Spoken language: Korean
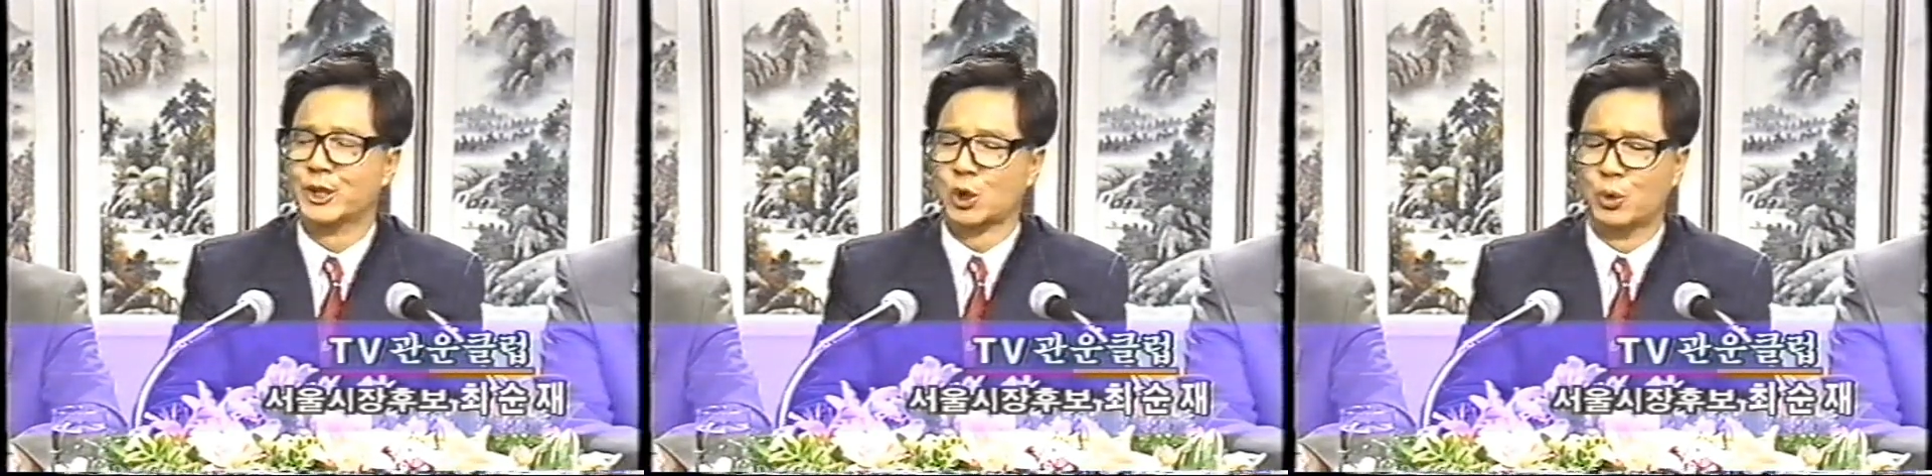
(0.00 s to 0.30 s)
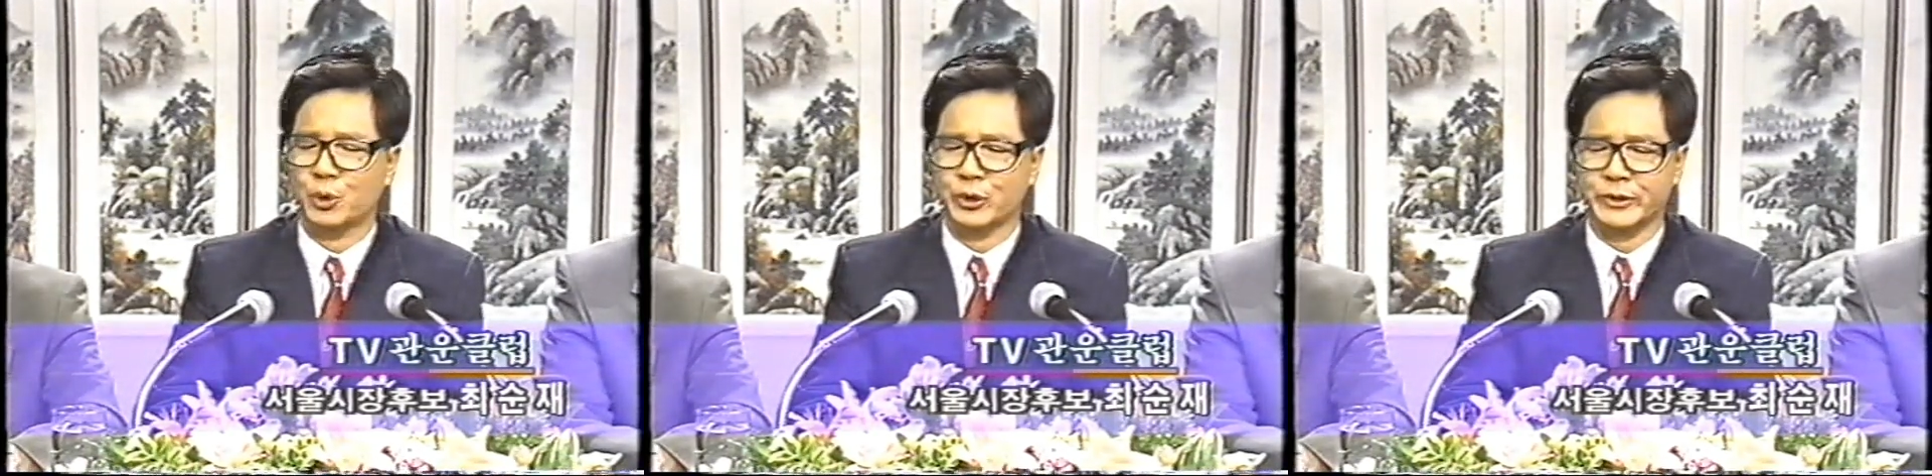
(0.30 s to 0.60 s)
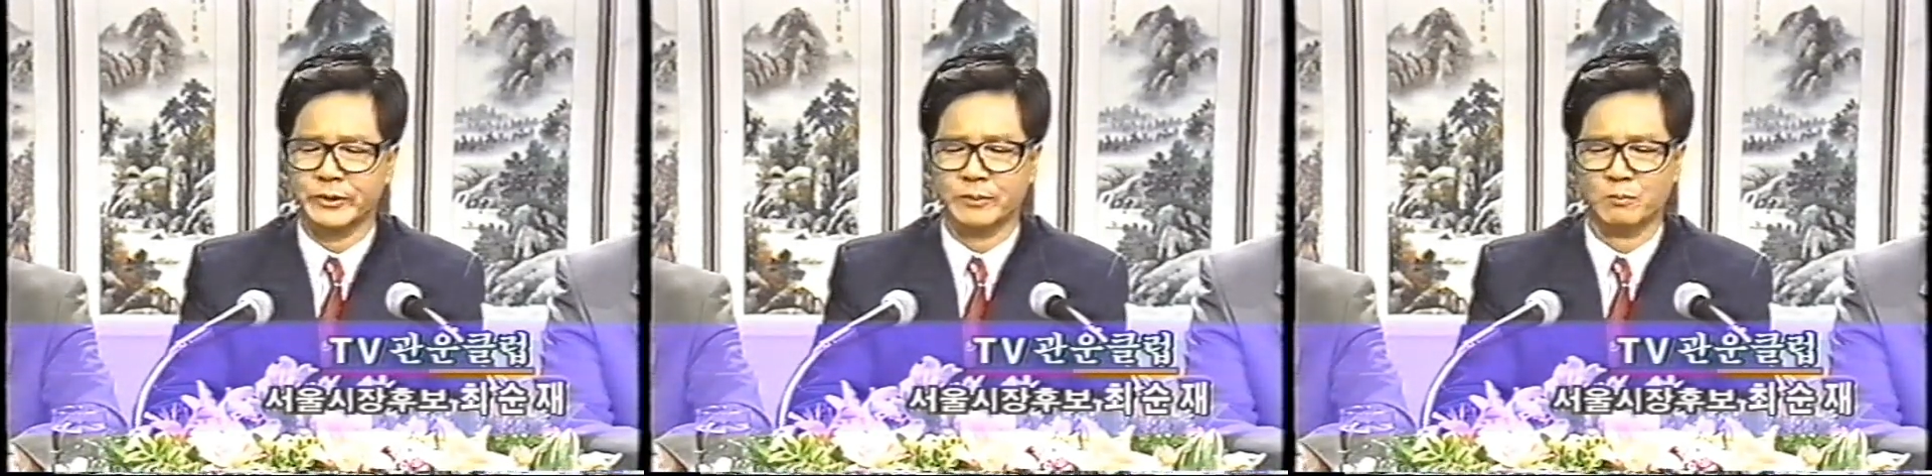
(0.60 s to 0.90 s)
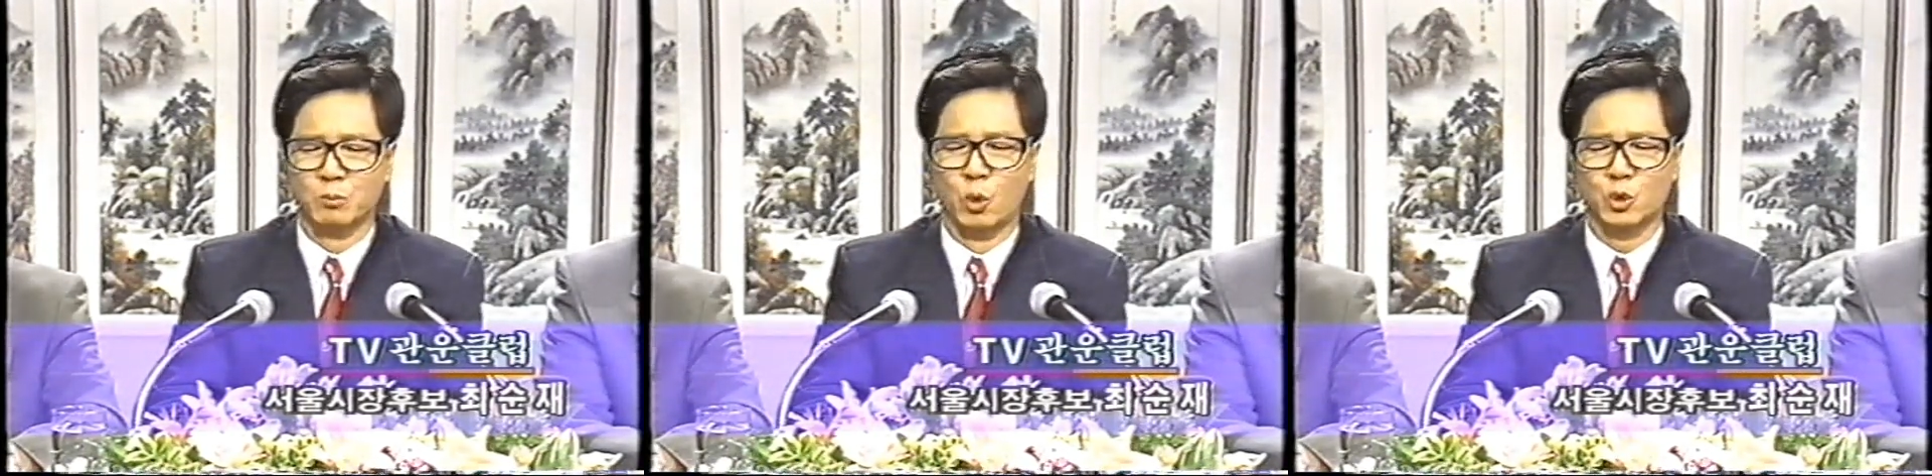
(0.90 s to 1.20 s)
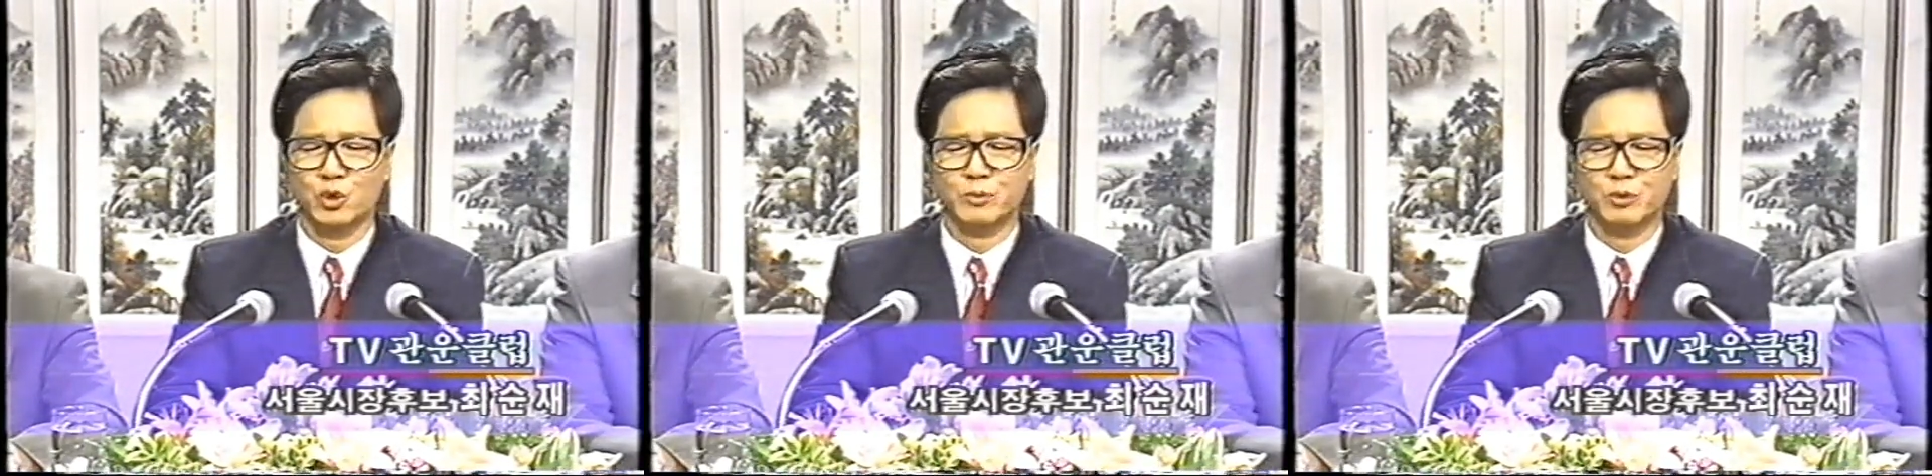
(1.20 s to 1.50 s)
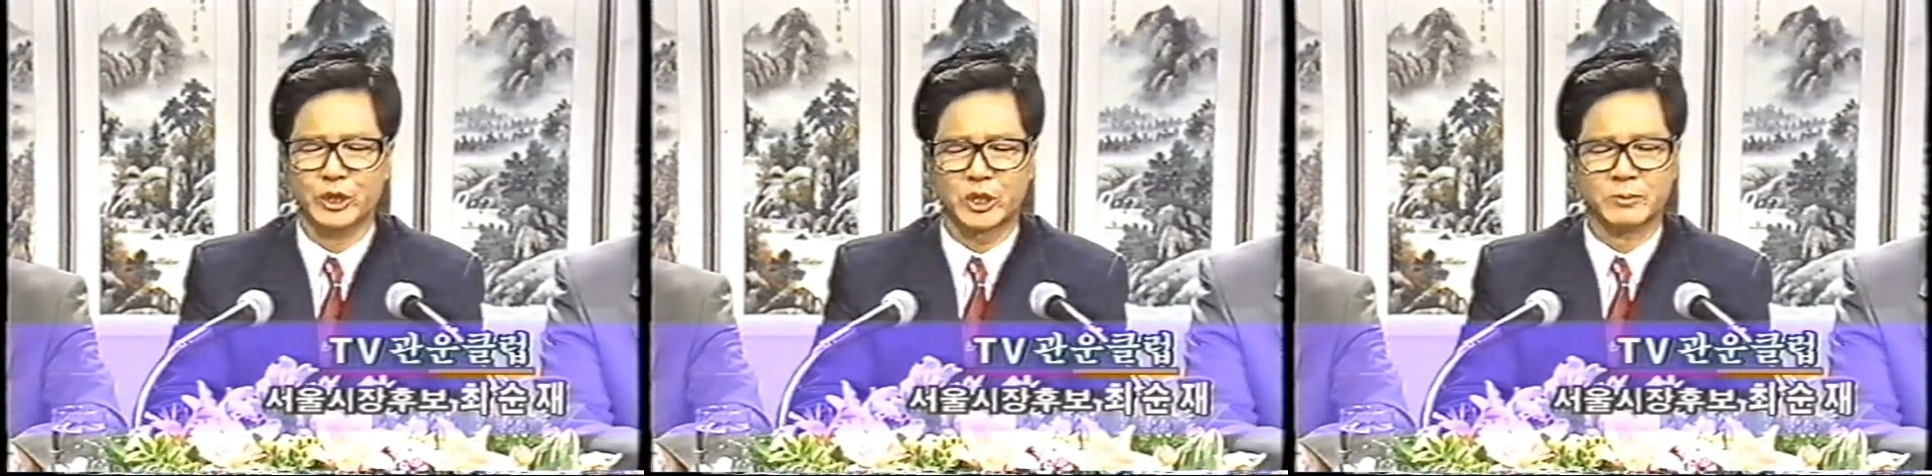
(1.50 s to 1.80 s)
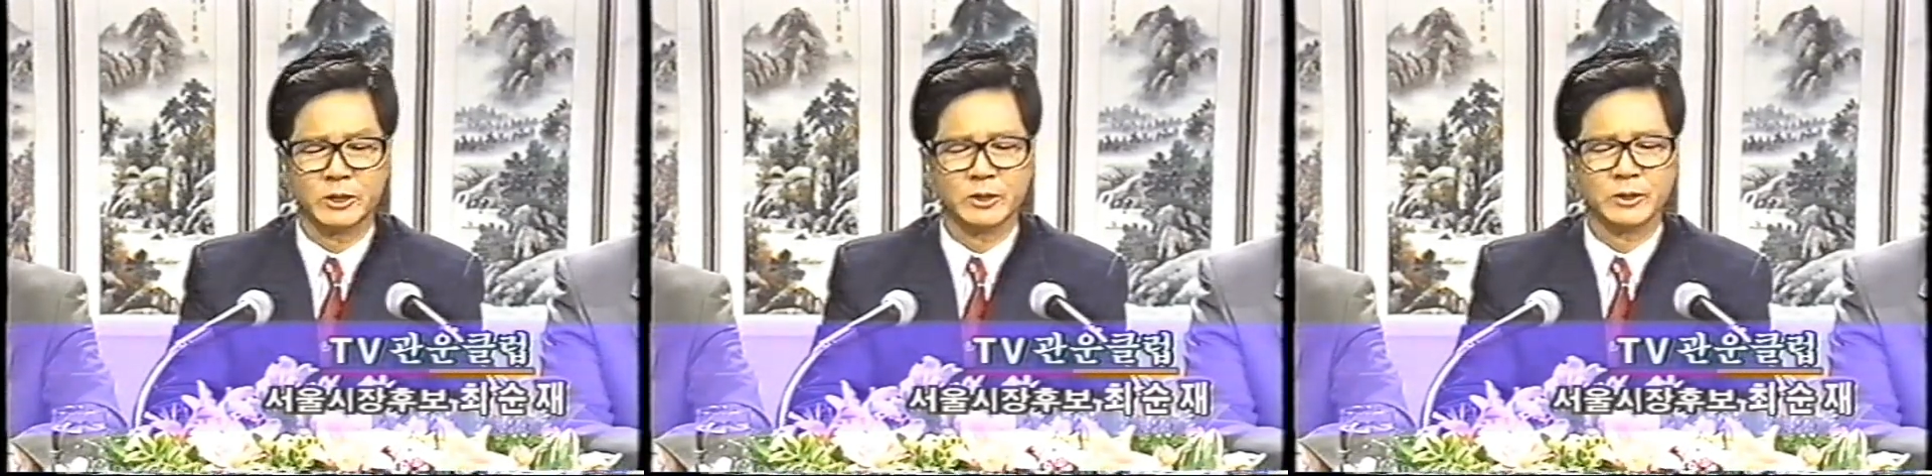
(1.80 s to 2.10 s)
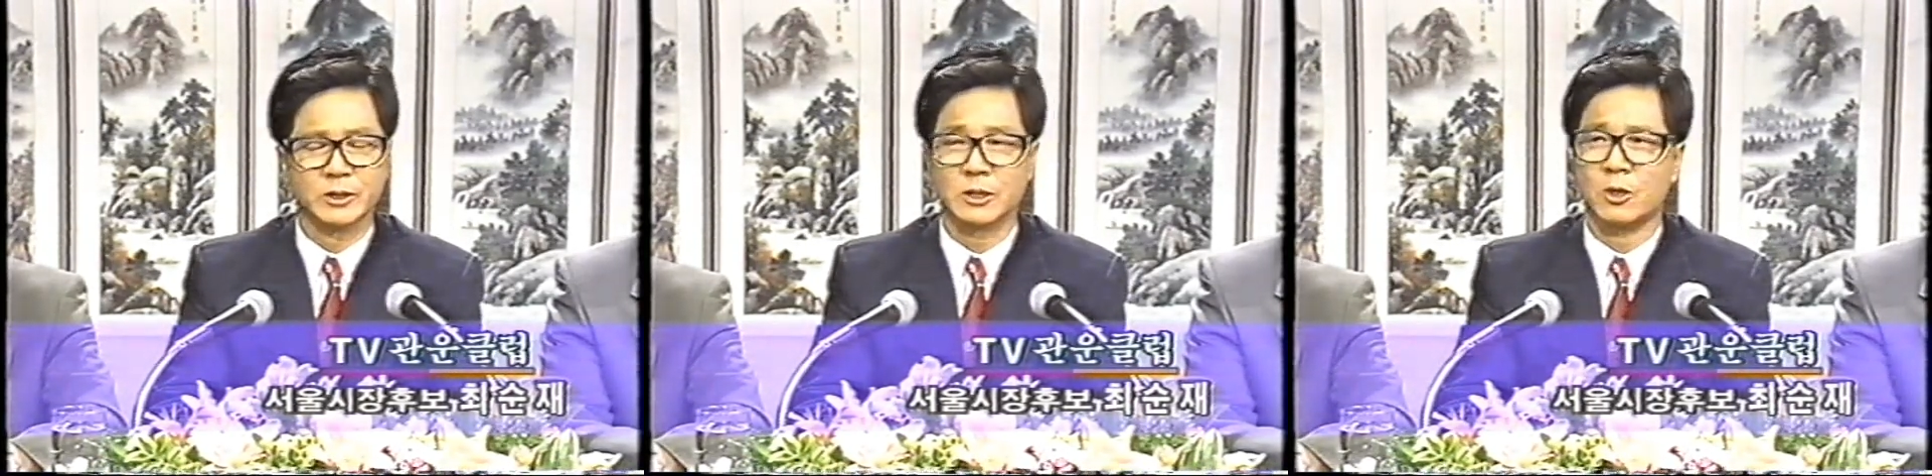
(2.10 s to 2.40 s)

서울은 모든 문제점은